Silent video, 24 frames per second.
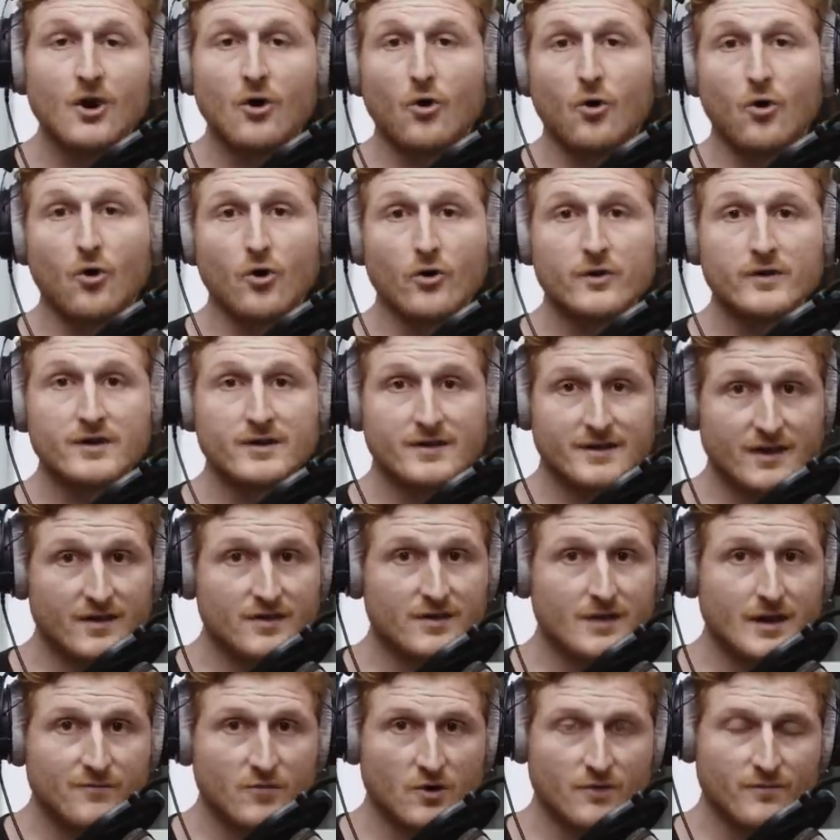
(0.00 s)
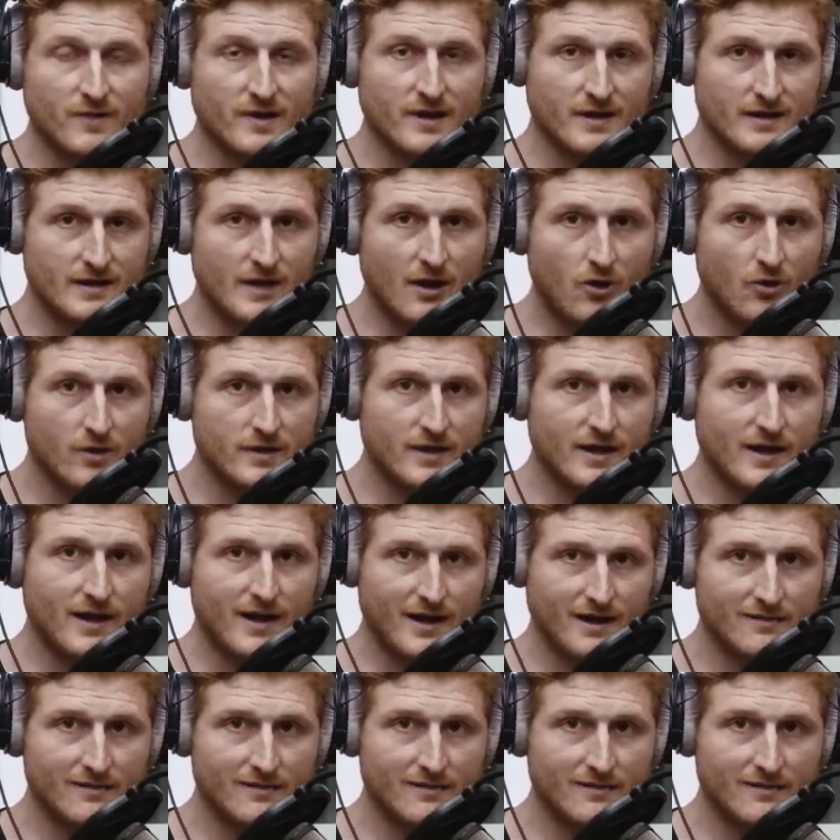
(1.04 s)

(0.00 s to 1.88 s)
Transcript: und deshalb wollen wir genau da